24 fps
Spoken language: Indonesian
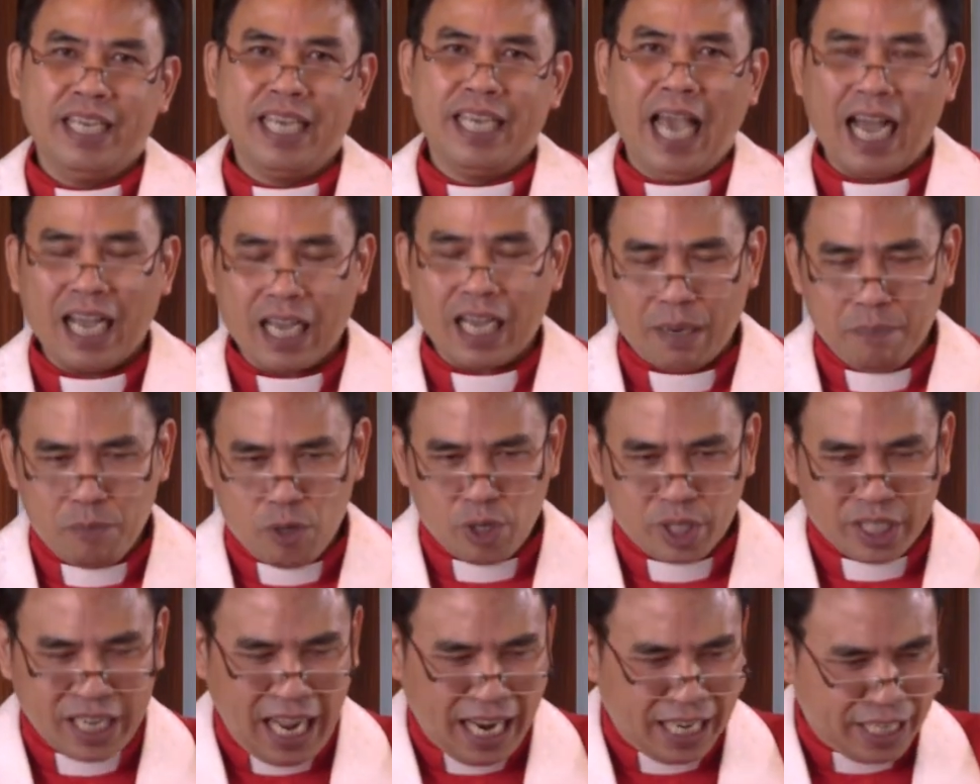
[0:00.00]
yang
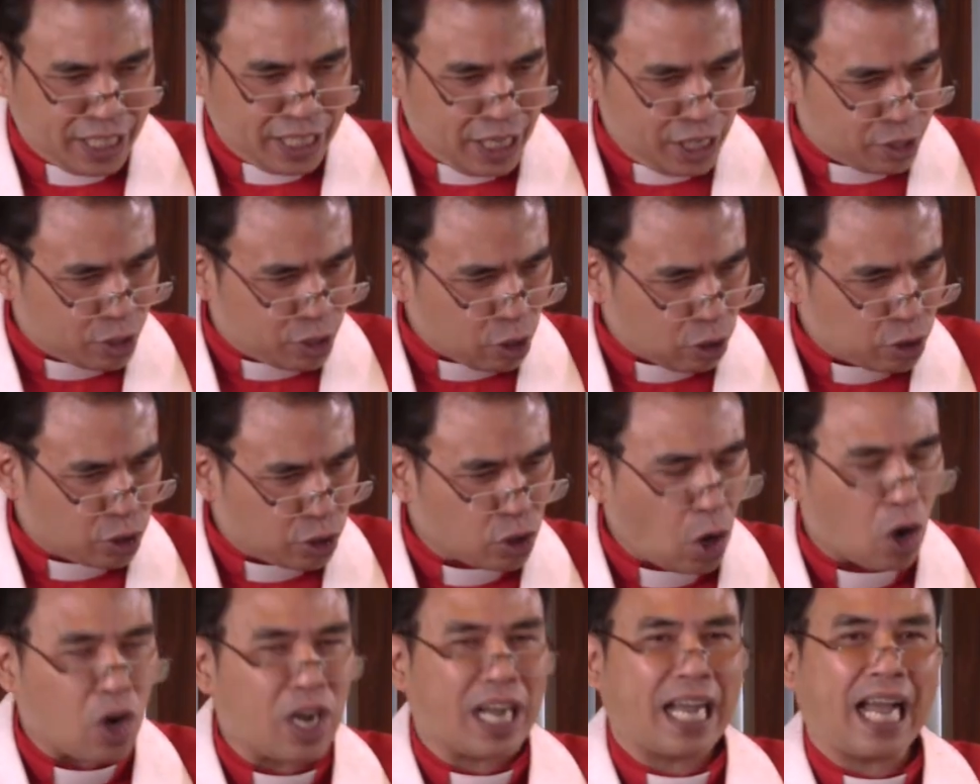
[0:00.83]
kemudian
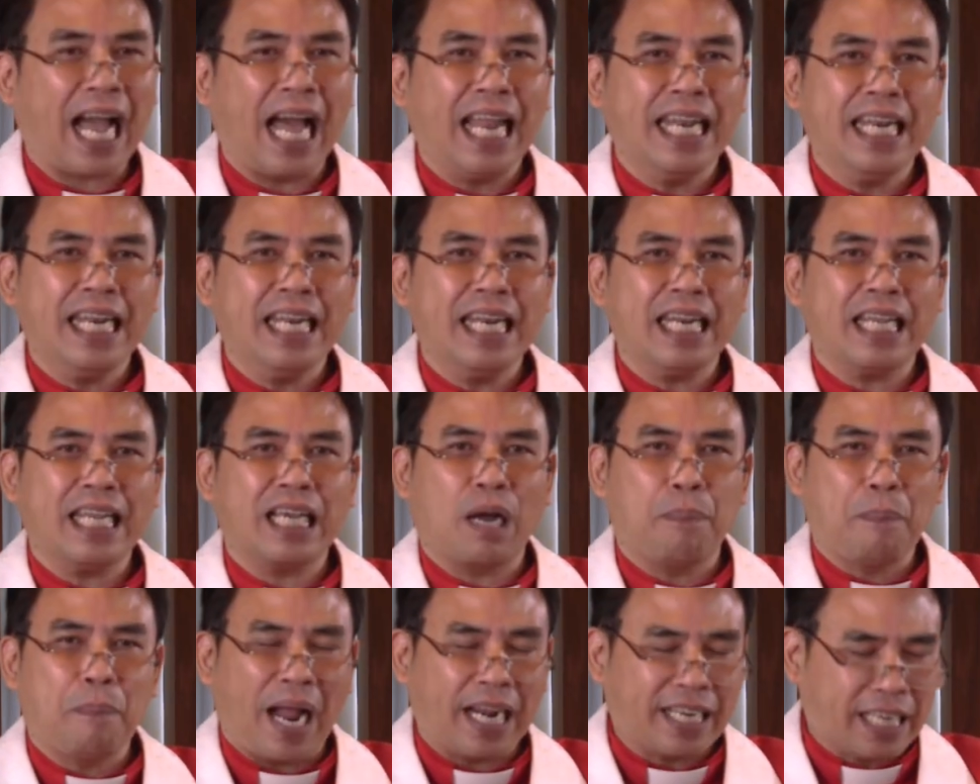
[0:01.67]
dicocokkan
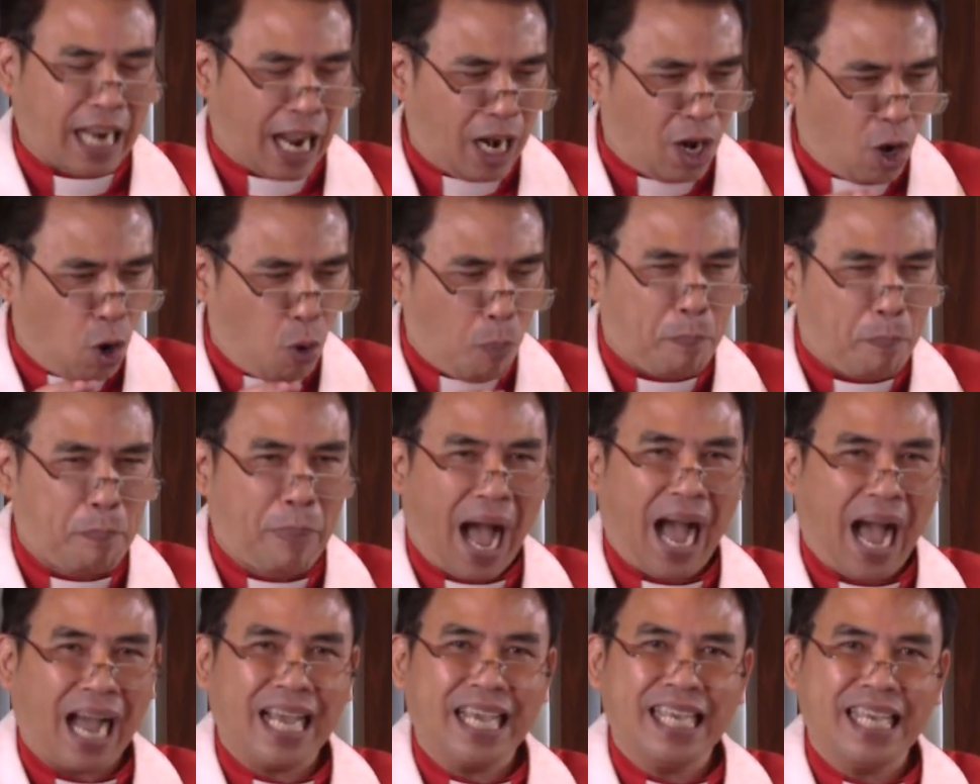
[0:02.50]
kepada
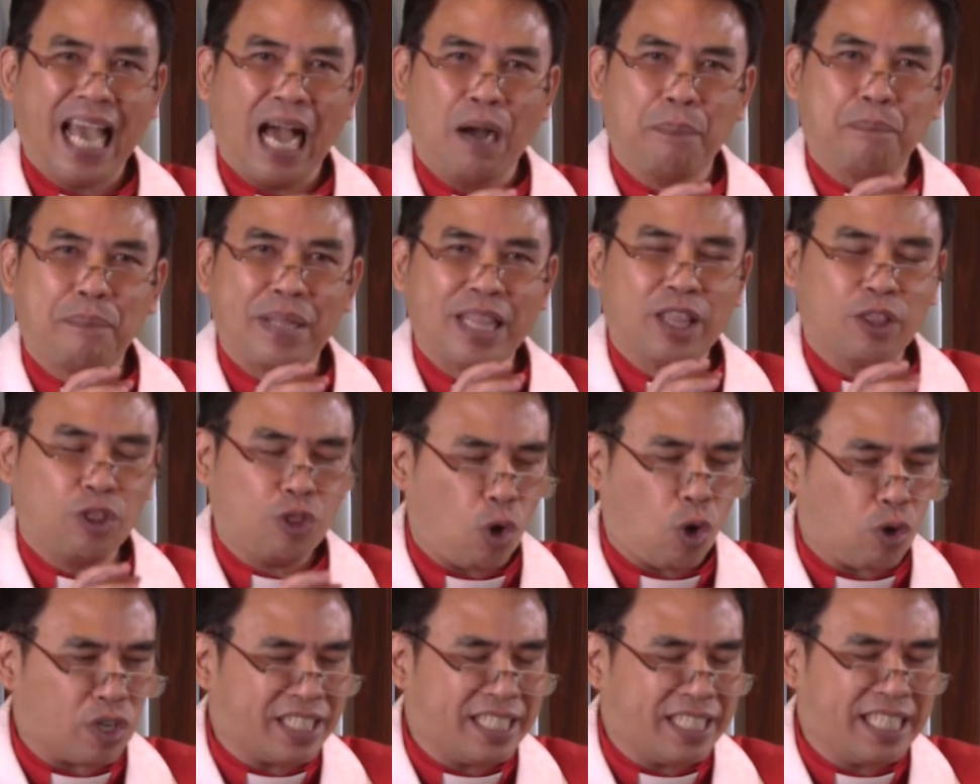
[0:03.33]
lubang yang
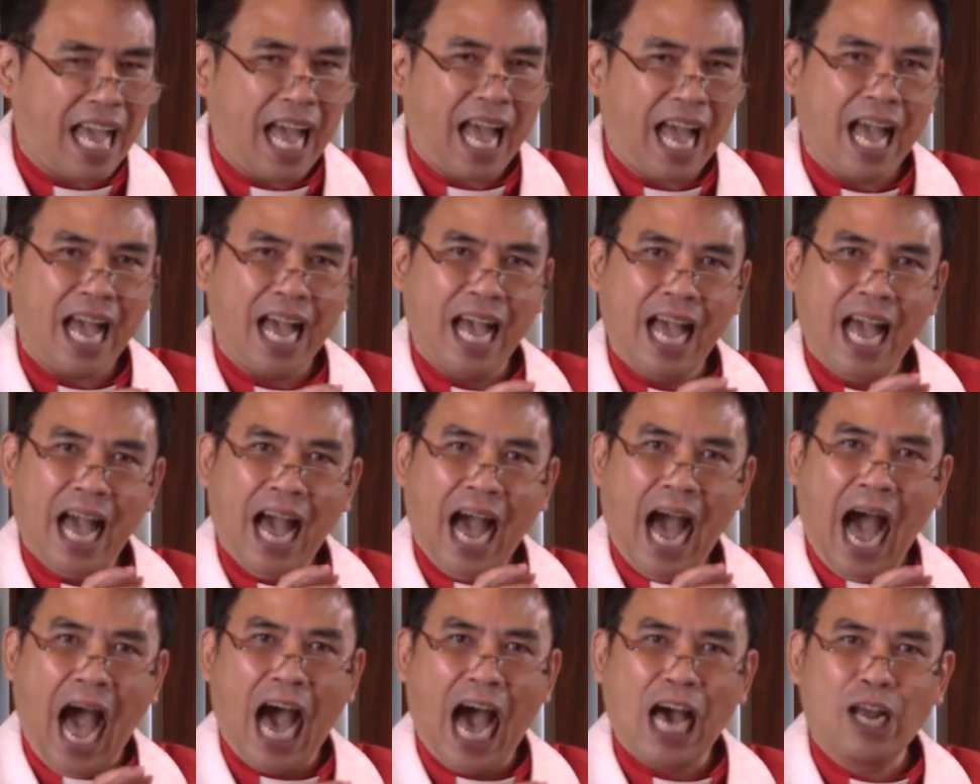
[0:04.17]
bentuknya
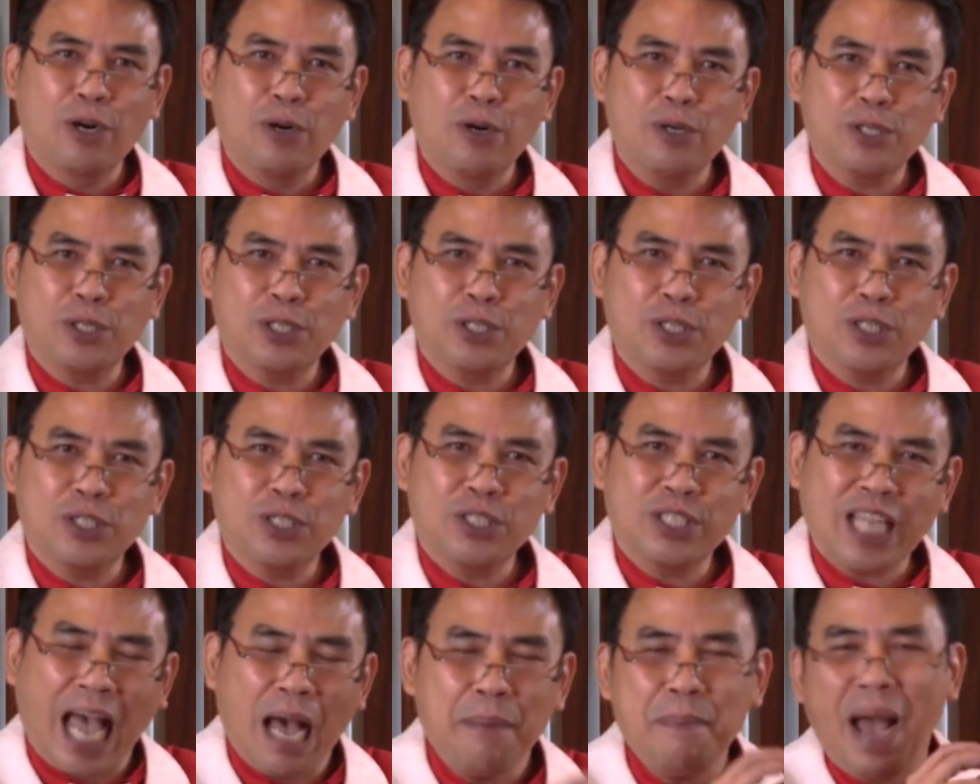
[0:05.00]
harus
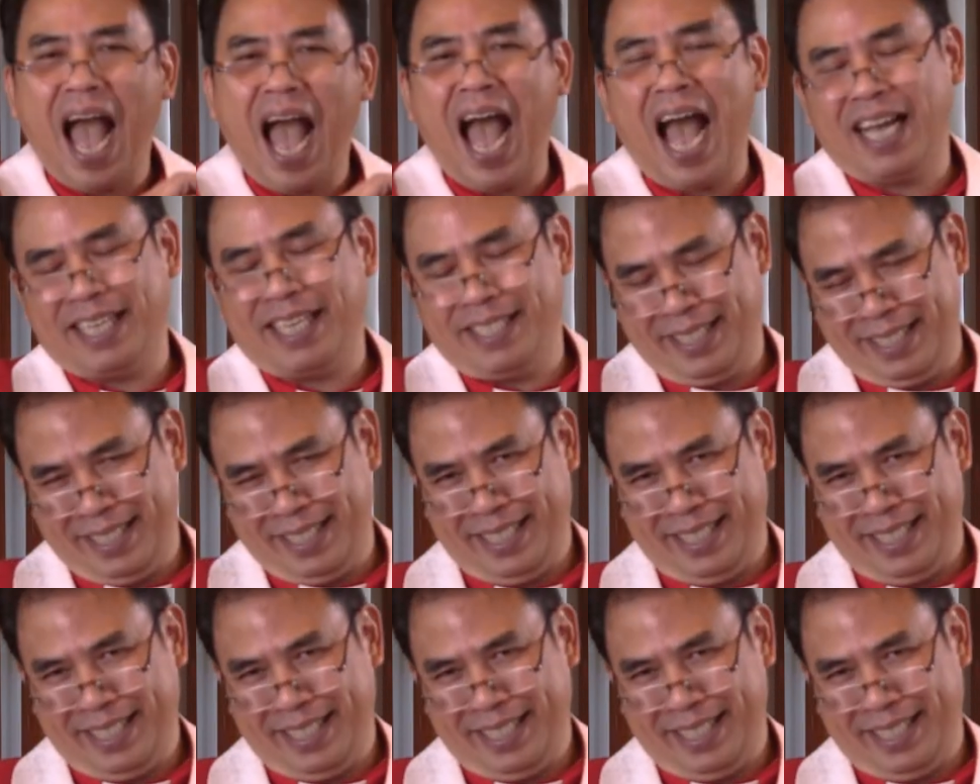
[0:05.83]
sama